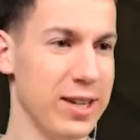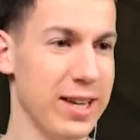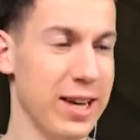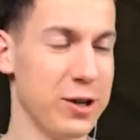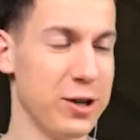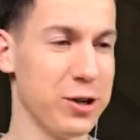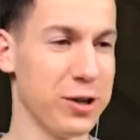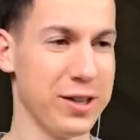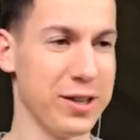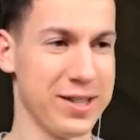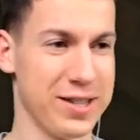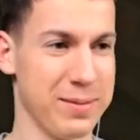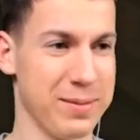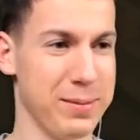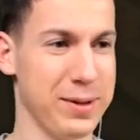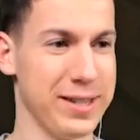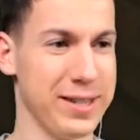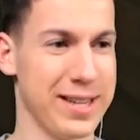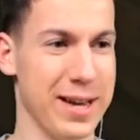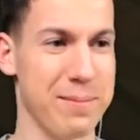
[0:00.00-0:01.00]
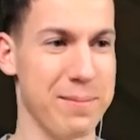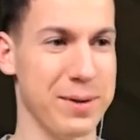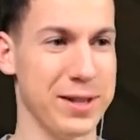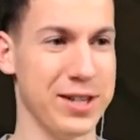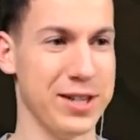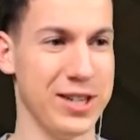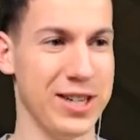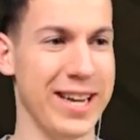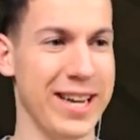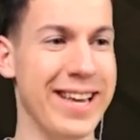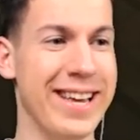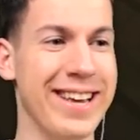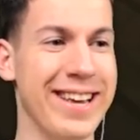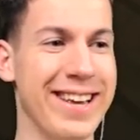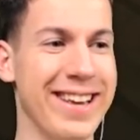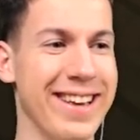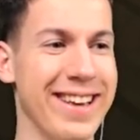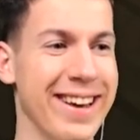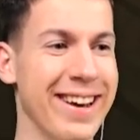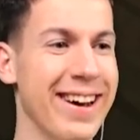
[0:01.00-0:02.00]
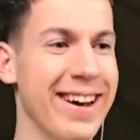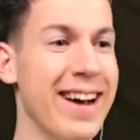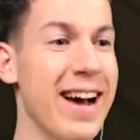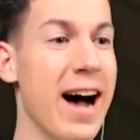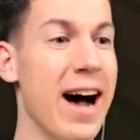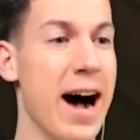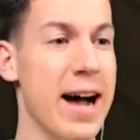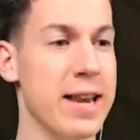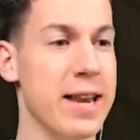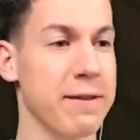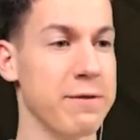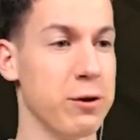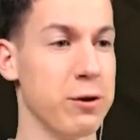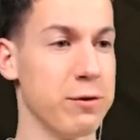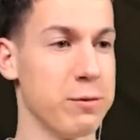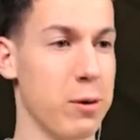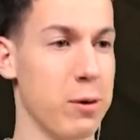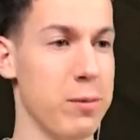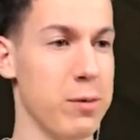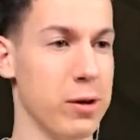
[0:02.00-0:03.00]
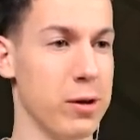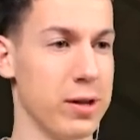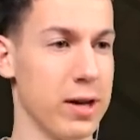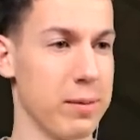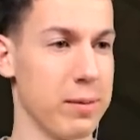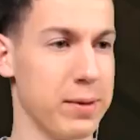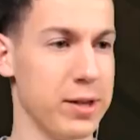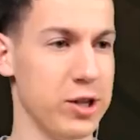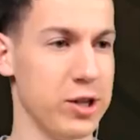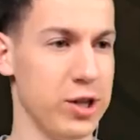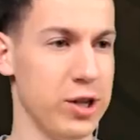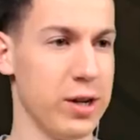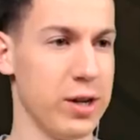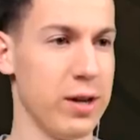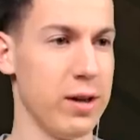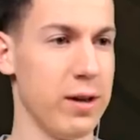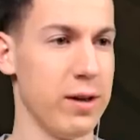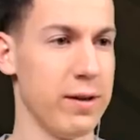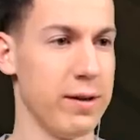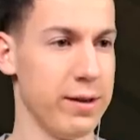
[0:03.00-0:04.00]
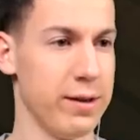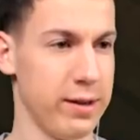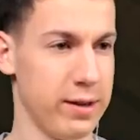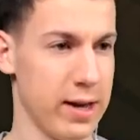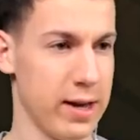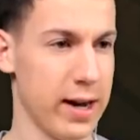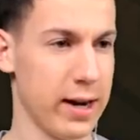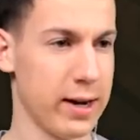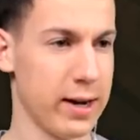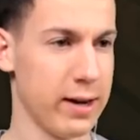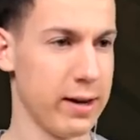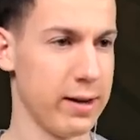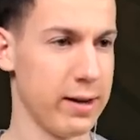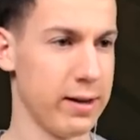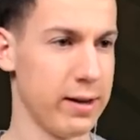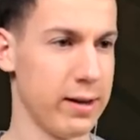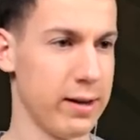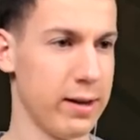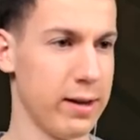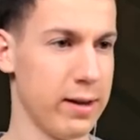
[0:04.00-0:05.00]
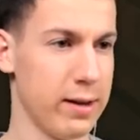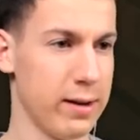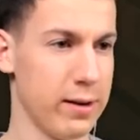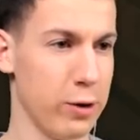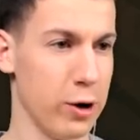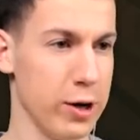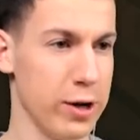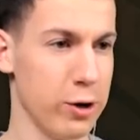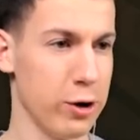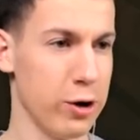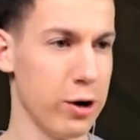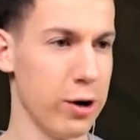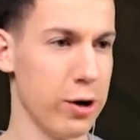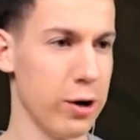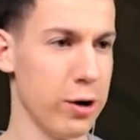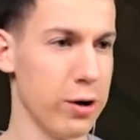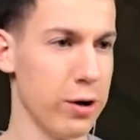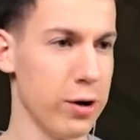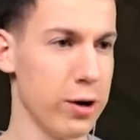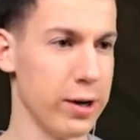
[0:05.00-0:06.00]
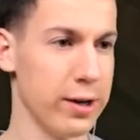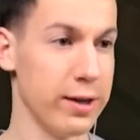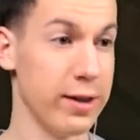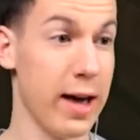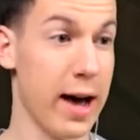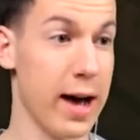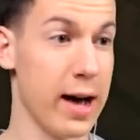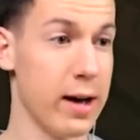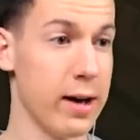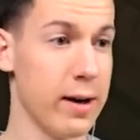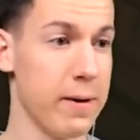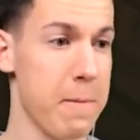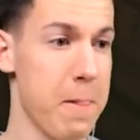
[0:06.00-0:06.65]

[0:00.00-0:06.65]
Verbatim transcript: Я что-то забыл сам, подожди. А нет, что ну вспомнил? Так, подожди. Так. Ой-ой-ой-ой. Да.